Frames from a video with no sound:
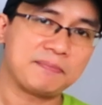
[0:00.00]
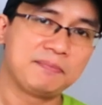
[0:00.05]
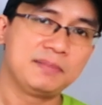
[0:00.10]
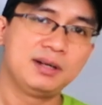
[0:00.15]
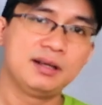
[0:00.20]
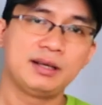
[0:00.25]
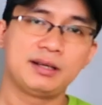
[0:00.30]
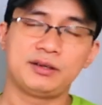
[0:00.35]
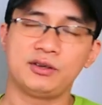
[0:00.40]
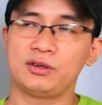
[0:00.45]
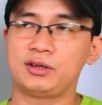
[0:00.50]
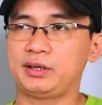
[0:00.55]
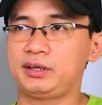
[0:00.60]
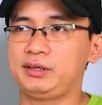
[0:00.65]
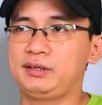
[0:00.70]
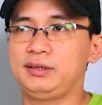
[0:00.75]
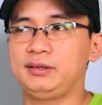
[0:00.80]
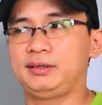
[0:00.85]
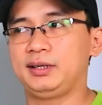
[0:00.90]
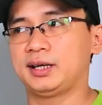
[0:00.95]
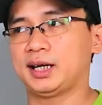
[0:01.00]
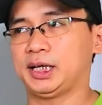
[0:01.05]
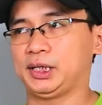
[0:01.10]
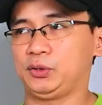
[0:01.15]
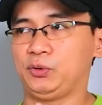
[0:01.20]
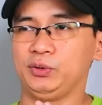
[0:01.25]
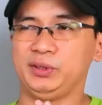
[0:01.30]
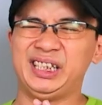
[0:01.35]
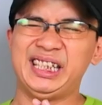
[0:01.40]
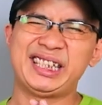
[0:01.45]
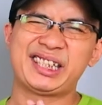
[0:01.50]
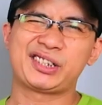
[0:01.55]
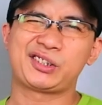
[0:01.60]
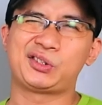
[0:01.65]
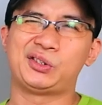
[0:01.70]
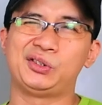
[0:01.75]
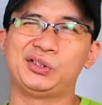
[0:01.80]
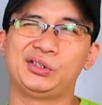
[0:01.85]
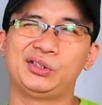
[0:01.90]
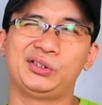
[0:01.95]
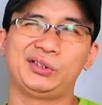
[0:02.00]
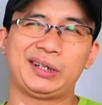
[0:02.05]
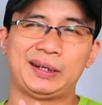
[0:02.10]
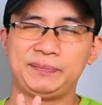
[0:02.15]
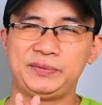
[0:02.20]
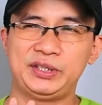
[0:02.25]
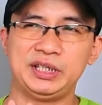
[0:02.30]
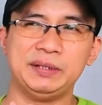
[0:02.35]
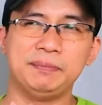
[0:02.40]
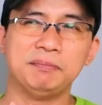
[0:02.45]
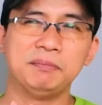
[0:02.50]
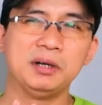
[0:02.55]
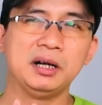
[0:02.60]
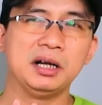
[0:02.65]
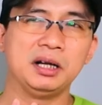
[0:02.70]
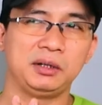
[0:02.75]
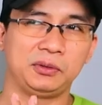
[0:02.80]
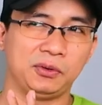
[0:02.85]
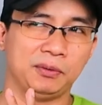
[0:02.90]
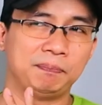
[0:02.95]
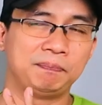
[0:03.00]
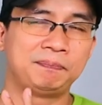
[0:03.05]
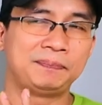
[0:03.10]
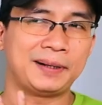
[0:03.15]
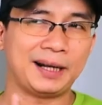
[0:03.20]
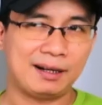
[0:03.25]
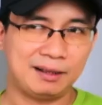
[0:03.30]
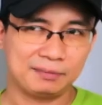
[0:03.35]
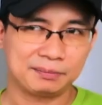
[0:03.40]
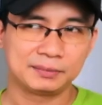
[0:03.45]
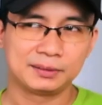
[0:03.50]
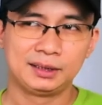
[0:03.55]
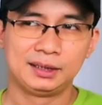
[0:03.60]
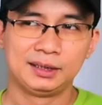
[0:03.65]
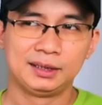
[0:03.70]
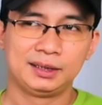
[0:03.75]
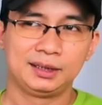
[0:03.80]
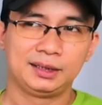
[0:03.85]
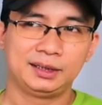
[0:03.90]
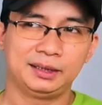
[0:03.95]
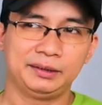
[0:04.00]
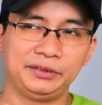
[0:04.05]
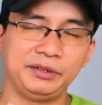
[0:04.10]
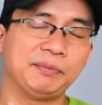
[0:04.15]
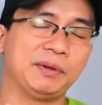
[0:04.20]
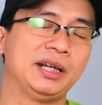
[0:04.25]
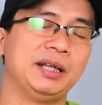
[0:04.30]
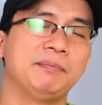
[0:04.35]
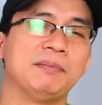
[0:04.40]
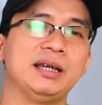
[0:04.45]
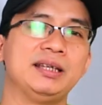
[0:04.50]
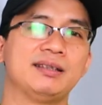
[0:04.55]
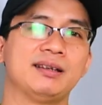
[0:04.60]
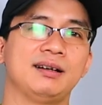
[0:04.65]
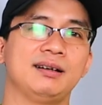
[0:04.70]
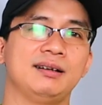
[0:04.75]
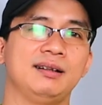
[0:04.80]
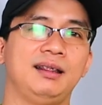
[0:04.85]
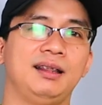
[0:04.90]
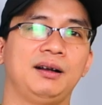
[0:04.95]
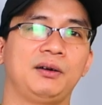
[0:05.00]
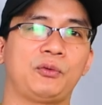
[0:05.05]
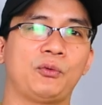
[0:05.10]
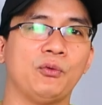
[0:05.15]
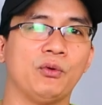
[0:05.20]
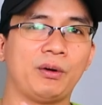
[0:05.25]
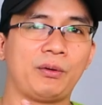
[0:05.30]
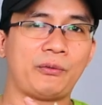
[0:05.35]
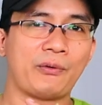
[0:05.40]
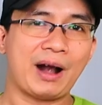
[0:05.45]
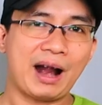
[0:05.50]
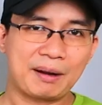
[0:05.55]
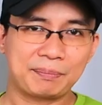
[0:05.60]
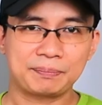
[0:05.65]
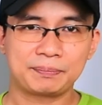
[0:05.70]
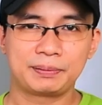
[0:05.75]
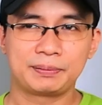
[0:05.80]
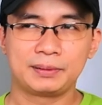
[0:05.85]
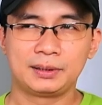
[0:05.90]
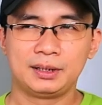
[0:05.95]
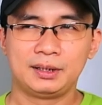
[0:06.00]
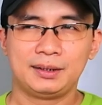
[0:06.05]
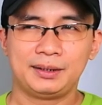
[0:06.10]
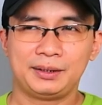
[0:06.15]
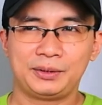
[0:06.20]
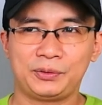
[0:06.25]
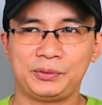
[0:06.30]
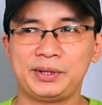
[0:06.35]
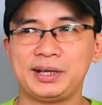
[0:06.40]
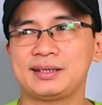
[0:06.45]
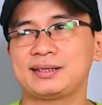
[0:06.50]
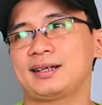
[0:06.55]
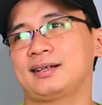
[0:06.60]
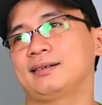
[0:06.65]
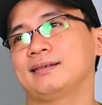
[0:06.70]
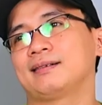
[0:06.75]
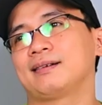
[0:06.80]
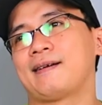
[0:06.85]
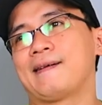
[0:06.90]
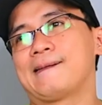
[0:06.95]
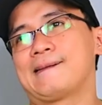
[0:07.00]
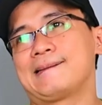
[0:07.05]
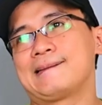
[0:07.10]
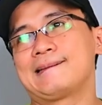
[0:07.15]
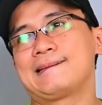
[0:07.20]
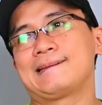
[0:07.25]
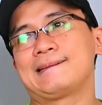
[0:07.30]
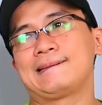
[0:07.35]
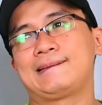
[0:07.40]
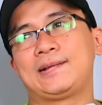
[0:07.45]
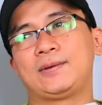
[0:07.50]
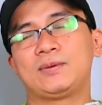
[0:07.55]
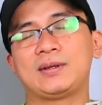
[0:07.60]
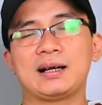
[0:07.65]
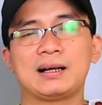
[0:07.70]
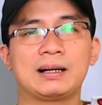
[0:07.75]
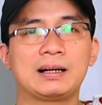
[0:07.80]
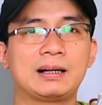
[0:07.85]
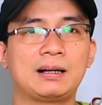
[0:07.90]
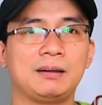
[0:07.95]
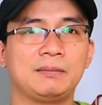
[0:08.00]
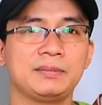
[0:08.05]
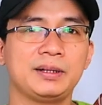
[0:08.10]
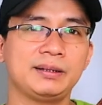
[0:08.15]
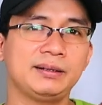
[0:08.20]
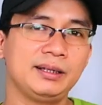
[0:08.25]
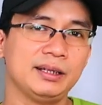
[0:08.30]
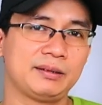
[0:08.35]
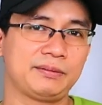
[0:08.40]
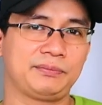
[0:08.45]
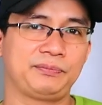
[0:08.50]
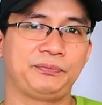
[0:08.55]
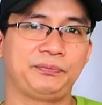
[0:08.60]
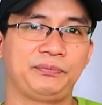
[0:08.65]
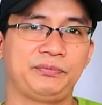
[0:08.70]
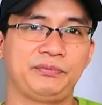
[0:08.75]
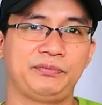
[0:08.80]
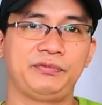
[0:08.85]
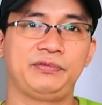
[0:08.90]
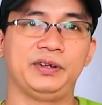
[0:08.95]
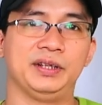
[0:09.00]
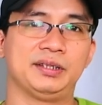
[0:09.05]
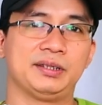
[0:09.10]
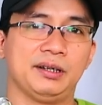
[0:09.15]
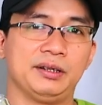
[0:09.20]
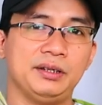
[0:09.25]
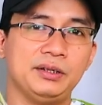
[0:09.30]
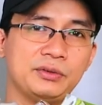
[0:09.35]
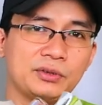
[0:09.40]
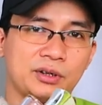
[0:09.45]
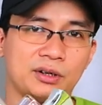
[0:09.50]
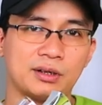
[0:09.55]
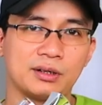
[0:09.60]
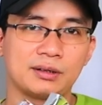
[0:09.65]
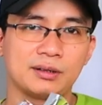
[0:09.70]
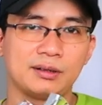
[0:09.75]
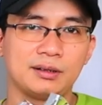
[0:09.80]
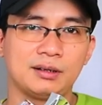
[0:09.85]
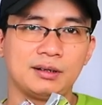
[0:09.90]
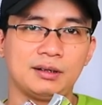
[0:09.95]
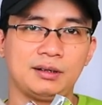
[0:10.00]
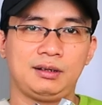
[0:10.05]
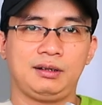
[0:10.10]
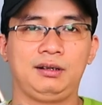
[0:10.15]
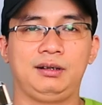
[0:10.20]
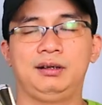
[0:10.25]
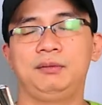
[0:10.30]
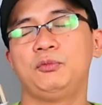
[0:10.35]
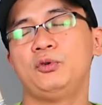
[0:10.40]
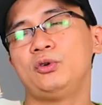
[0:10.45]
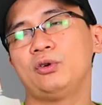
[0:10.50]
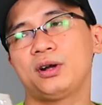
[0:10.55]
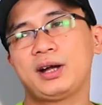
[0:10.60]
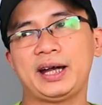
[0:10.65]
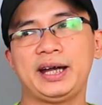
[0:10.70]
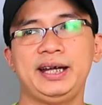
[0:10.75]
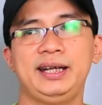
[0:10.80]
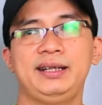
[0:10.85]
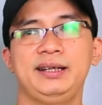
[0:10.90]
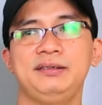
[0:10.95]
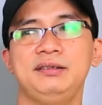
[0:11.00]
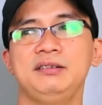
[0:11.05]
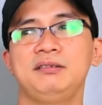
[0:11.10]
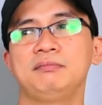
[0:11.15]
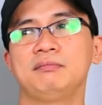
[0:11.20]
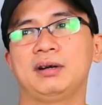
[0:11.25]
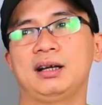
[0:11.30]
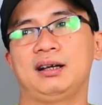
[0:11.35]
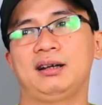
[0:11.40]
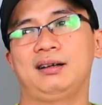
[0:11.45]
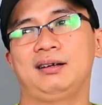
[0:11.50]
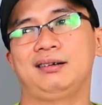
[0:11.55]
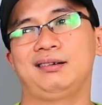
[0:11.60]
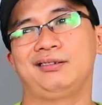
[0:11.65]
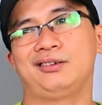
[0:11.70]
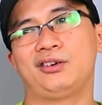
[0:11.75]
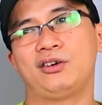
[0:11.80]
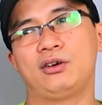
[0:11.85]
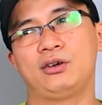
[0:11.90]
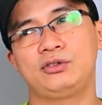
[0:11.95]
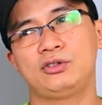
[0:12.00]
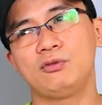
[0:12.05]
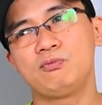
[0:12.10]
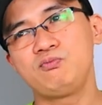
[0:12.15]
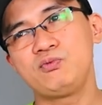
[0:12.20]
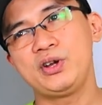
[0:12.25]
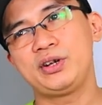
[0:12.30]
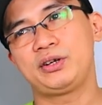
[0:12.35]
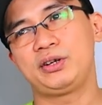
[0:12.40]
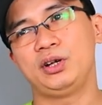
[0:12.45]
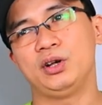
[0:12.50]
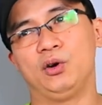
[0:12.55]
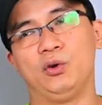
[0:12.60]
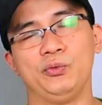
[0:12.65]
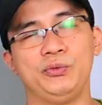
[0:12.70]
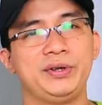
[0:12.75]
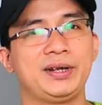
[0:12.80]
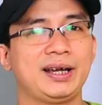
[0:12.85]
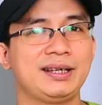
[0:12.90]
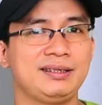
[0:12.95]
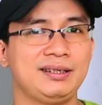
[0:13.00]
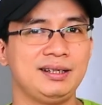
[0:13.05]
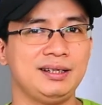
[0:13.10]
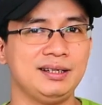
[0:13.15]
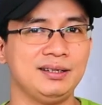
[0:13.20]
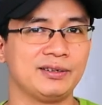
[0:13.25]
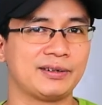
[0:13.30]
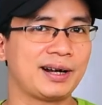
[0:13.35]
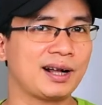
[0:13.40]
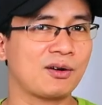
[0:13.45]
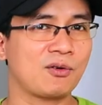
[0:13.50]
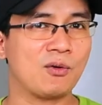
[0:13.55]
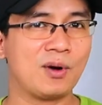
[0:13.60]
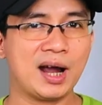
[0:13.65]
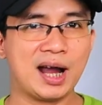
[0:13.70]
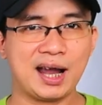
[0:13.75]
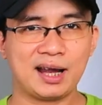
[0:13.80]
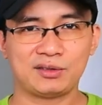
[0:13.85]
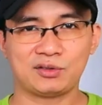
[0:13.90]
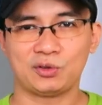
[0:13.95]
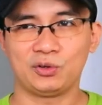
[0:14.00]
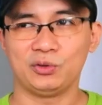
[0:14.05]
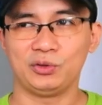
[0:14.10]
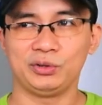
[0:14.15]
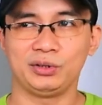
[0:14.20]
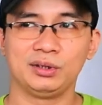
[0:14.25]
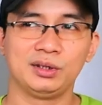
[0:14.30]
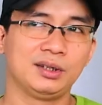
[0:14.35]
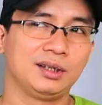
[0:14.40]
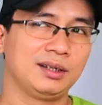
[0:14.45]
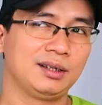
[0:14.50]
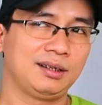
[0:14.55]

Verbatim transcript: 80 đó là sự thịnh hành của disco, năm 90 là của pop nhưng mà đến bây giờ là của rap. Nghĩa rằng chúng ta không nhất thiết phải sở hữu nó ở ờ, mù nó hay thế nhưng mà nó giống như kiểu những cái gì nó đã qua rồi